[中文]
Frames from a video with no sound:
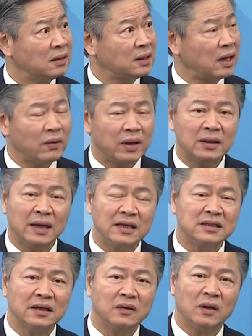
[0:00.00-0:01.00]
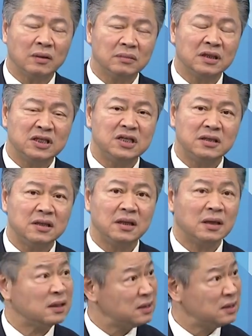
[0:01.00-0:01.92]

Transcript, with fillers: 台湾来讲的话，我们的企业很